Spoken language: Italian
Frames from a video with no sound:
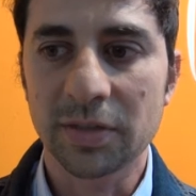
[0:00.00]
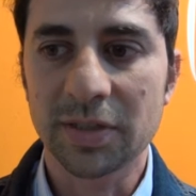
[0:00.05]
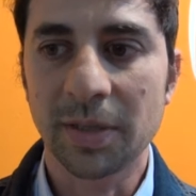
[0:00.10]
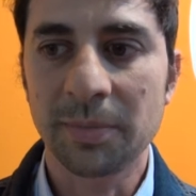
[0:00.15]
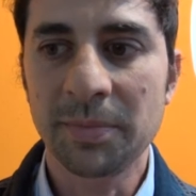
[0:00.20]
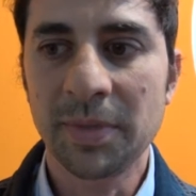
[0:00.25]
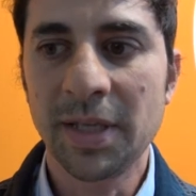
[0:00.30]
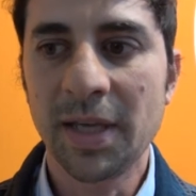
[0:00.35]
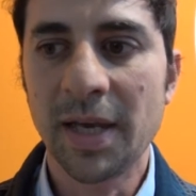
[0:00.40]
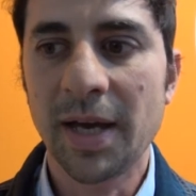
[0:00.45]

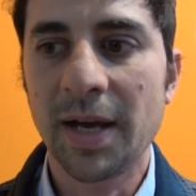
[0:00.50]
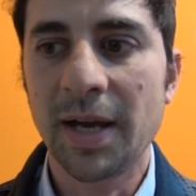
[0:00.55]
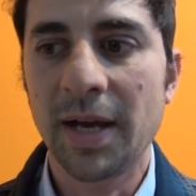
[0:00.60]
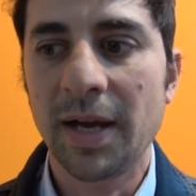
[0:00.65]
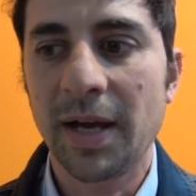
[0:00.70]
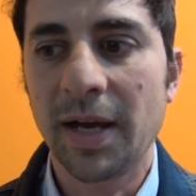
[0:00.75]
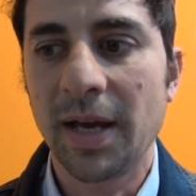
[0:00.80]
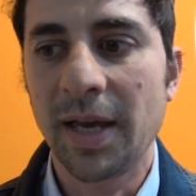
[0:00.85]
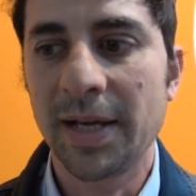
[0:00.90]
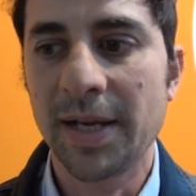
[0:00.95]

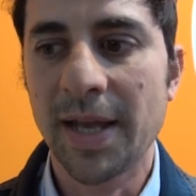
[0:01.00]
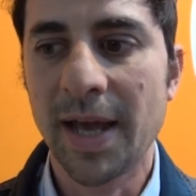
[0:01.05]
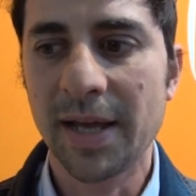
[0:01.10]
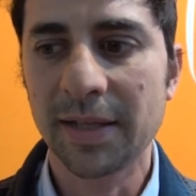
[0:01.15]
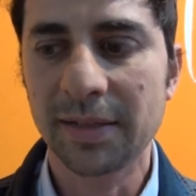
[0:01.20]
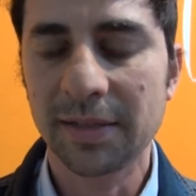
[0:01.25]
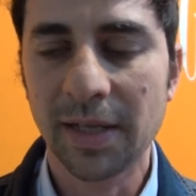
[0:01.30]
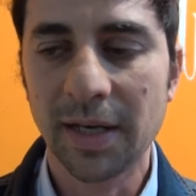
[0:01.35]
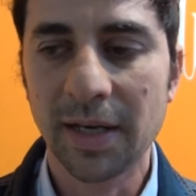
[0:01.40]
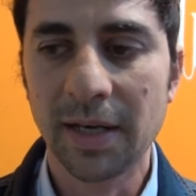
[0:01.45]
Samia è
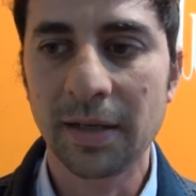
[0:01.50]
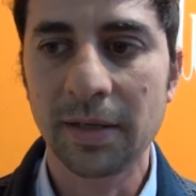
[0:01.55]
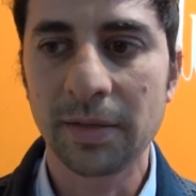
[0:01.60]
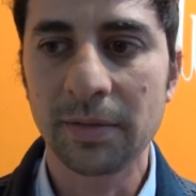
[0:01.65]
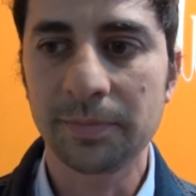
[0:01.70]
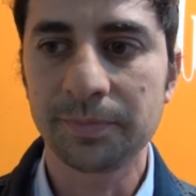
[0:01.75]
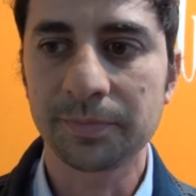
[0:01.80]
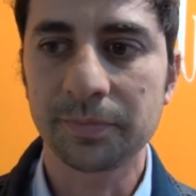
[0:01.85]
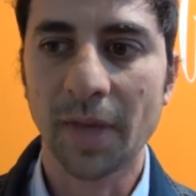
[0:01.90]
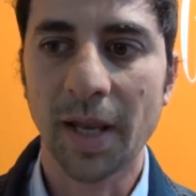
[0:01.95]
nata
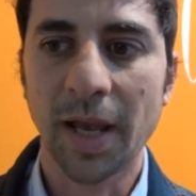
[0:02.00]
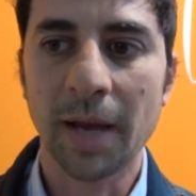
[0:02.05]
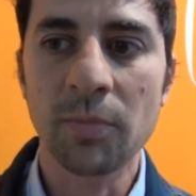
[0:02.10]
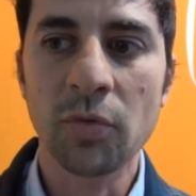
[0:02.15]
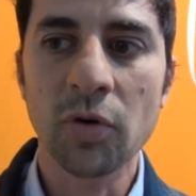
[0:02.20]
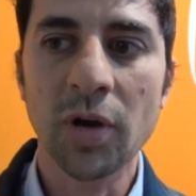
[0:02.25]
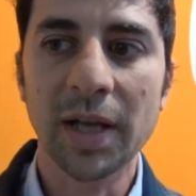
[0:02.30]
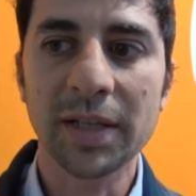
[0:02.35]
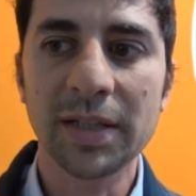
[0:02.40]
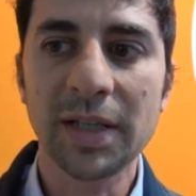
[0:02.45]
a
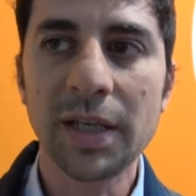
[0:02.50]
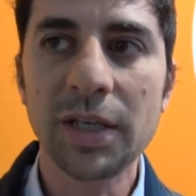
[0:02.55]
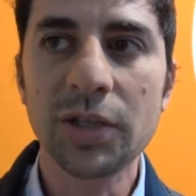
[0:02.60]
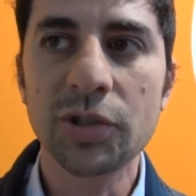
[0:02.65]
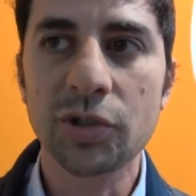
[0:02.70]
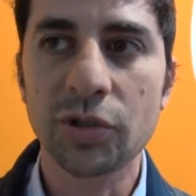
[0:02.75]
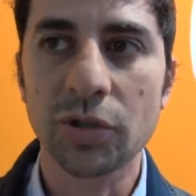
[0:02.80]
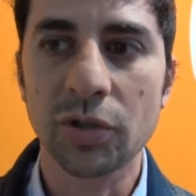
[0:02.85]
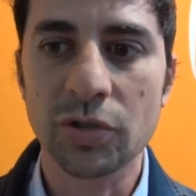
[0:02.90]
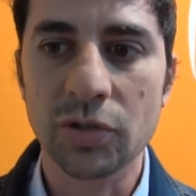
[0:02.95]

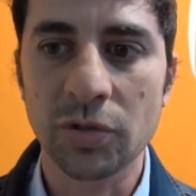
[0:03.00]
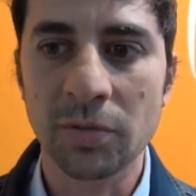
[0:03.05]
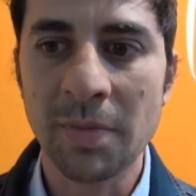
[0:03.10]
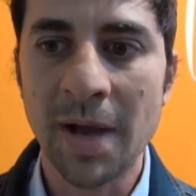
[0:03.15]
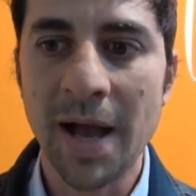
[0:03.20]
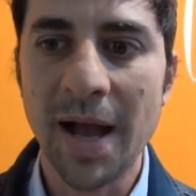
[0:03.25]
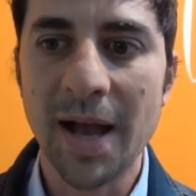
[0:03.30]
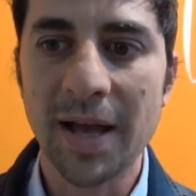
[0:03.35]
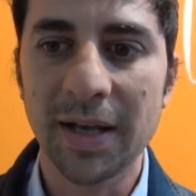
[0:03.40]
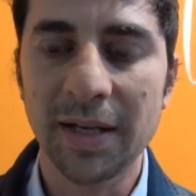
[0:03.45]
Mogadiscio,
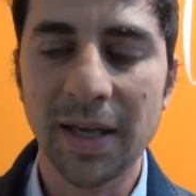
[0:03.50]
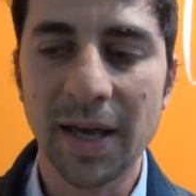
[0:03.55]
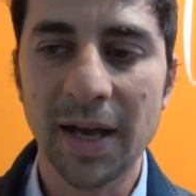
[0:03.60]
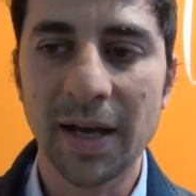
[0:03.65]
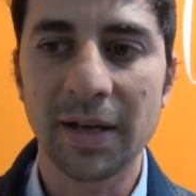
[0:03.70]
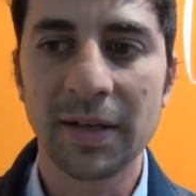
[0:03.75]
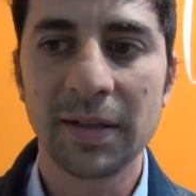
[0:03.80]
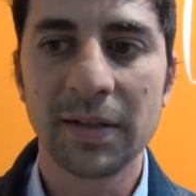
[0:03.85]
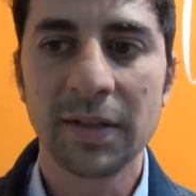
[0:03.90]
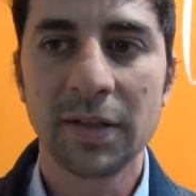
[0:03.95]

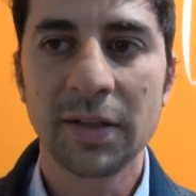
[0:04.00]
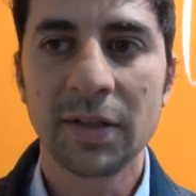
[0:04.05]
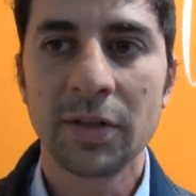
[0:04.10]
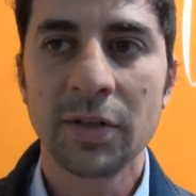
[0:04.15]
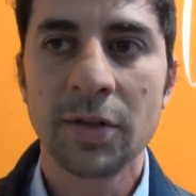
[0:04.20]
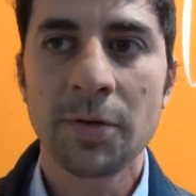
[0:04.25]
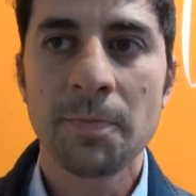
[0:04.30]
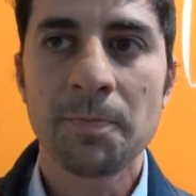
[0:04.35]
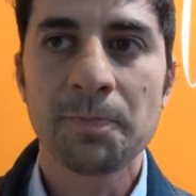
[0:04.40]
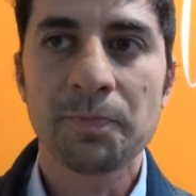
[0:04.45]
Somalia,
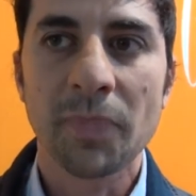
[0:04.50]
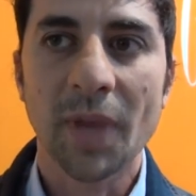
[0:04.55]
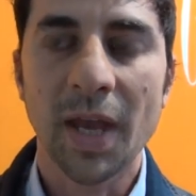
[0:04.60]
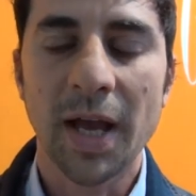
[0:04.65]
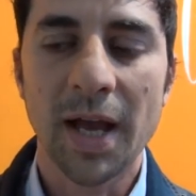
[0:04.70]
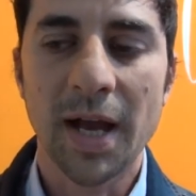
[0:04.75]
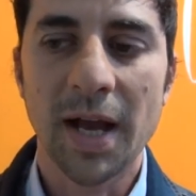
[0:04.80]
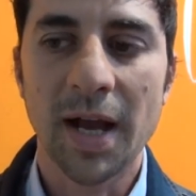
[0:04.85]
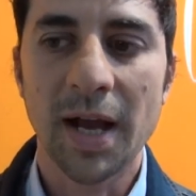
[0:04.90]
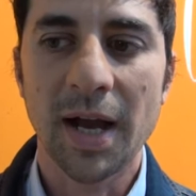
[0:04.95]

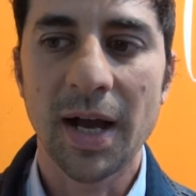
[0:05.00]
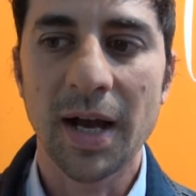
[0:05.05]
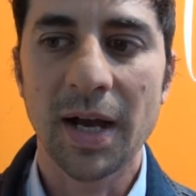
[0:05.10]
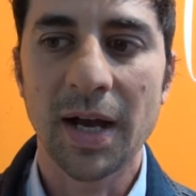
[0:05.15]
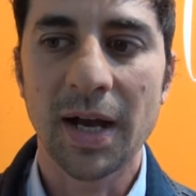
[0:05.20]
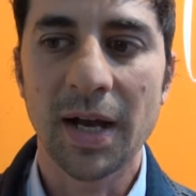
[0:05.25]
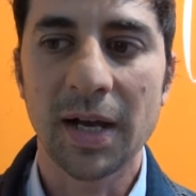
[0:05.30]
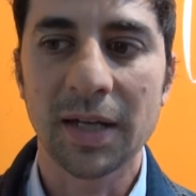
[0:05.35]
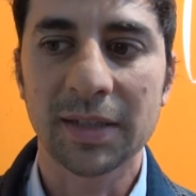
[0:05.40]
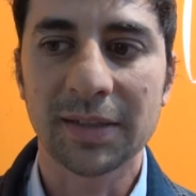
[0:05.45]

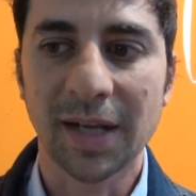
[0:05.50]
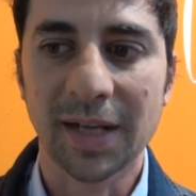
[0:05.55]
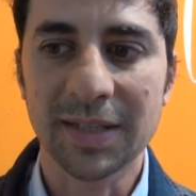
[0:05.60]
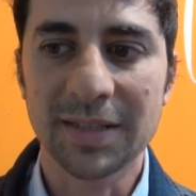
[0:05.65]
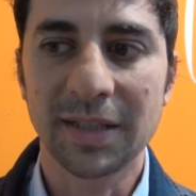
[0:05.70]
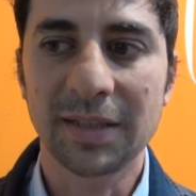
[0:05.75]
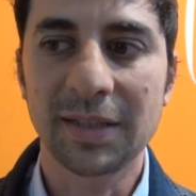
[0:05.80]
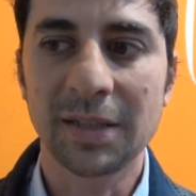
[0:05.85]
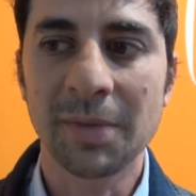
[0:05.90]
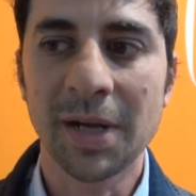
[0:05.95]
eh, tre
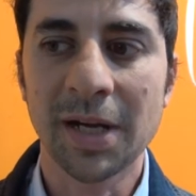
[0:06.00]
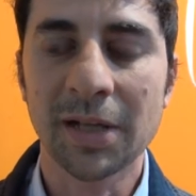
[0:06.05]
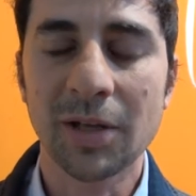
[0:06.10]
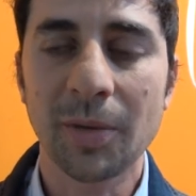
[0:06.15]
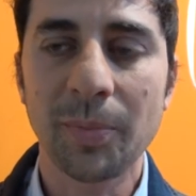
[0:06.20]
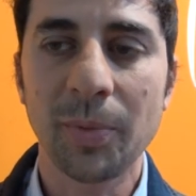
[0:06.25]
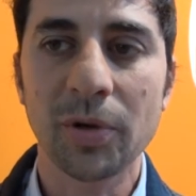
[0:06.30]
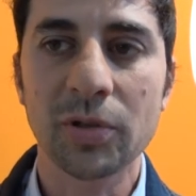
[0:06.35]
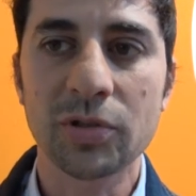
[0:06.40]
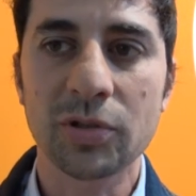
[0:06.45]
settimane
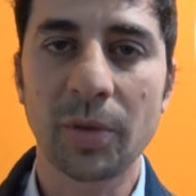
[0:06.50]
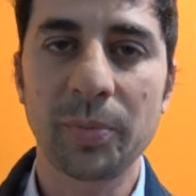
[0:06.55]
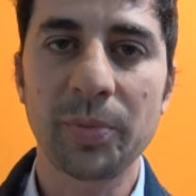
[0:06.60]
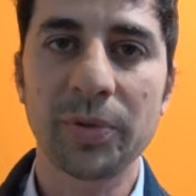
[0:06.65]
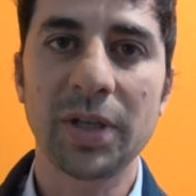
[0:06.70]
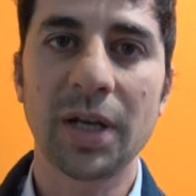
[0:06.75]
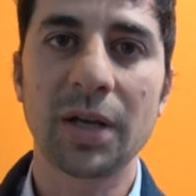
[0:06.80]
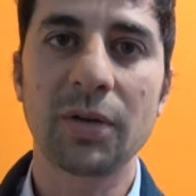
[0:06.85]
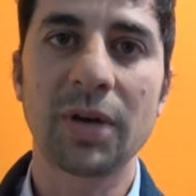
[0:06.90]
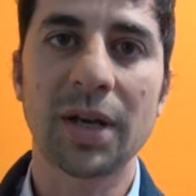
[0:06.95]
dopo lo
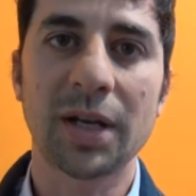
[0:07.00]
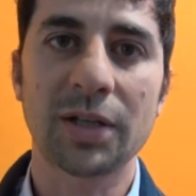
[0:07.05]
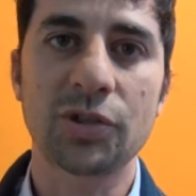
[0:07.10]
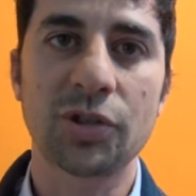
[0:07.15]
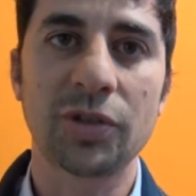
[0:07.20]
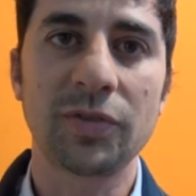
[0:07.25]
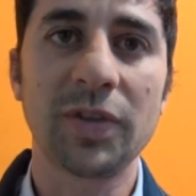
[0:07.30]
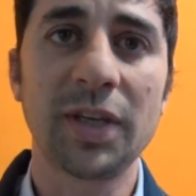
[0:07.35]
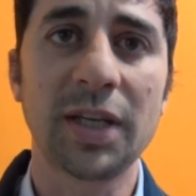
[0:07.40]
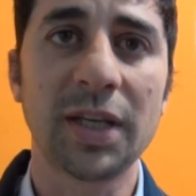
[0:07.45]
scoppio della guerra
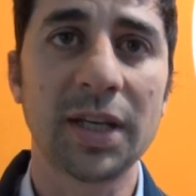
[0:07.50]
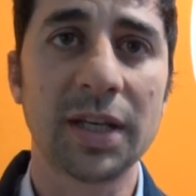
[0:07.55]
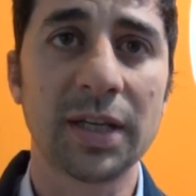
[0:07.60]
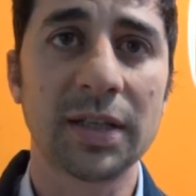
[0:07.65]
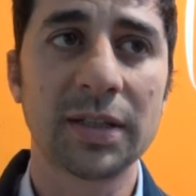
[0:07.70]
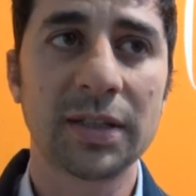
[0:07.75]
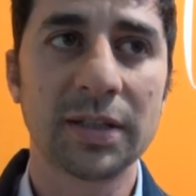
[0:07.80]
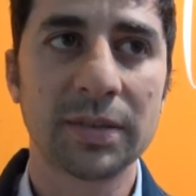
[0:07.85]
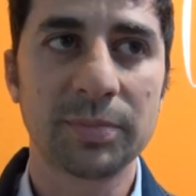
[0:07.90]
civile,